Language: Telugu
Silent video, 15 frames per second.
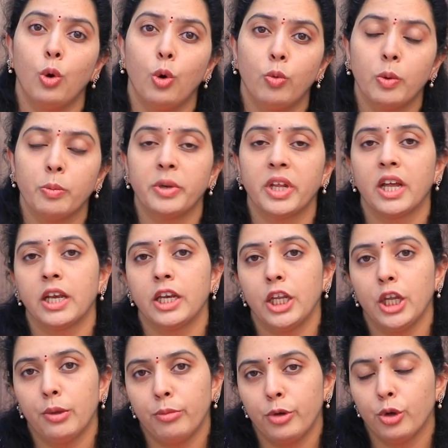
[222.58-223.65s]
ఓవంని కానీ
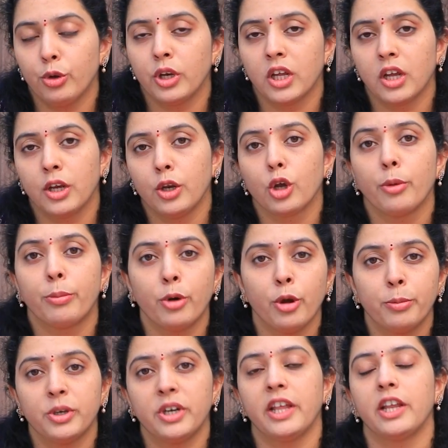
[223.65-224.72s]
ఎంబ్రియోని కానీ ఒక
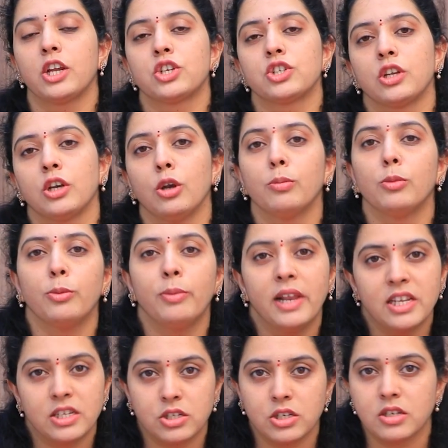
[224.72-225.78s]
ప్రాపర్ డైరెక్షన్లో
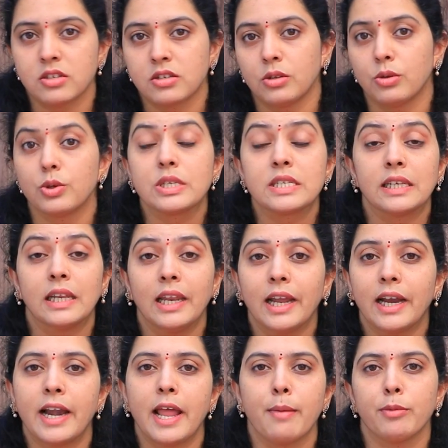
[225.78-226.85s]
మొబిలైజ్ చేస్తుంది
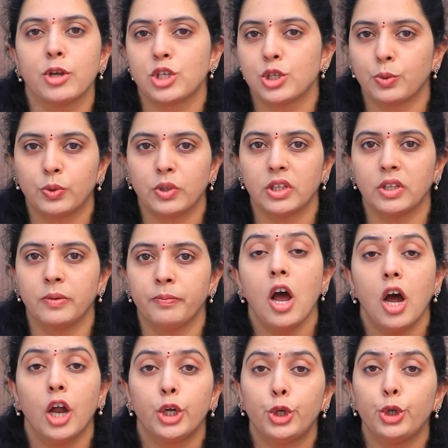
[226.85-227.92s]
సిలియర్ డ్యామేజ్ అవుతుంది
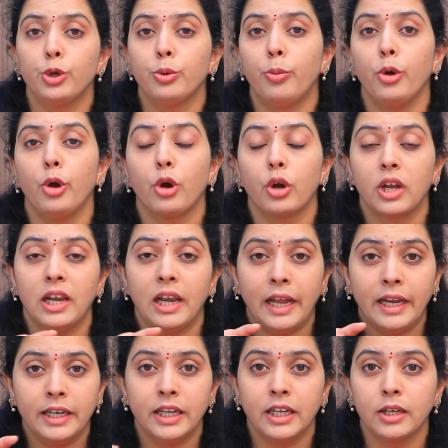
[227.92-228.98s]
ఆ ట్యూబ్ యొక్క
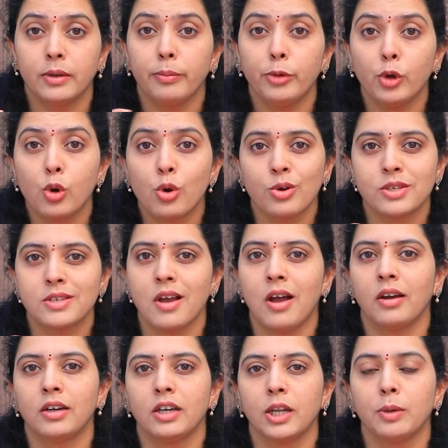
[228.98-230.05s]
లైనింగ్ మ్యూకోజా
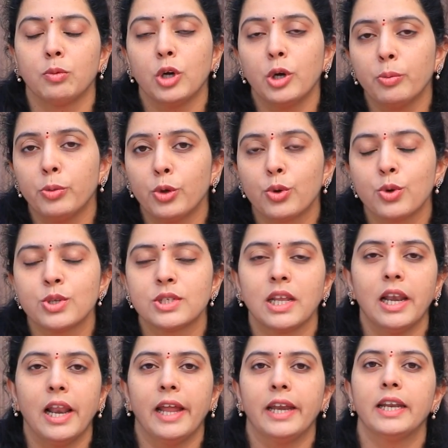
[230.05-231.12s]
అంటాం ఆ
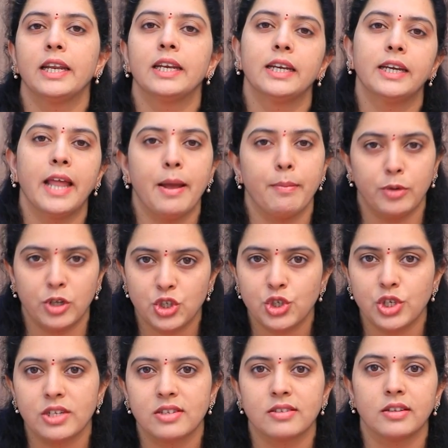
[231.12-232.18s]
మ్యూకోజా లైనింగ్ని డ్యామేజ్
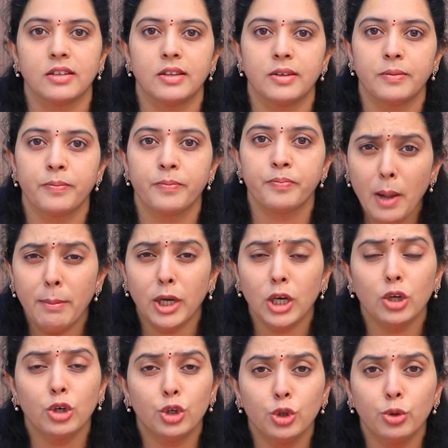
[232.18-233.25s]
చేస్తుంది
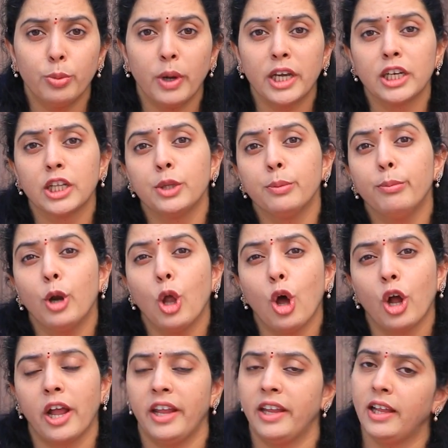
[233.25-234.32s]
మనకు ట్యూబ్ అన్నది
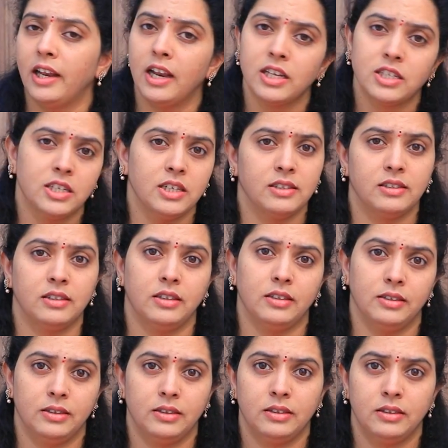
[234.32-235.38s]
బ్లాక్ అయ్యేలా చేస్తారు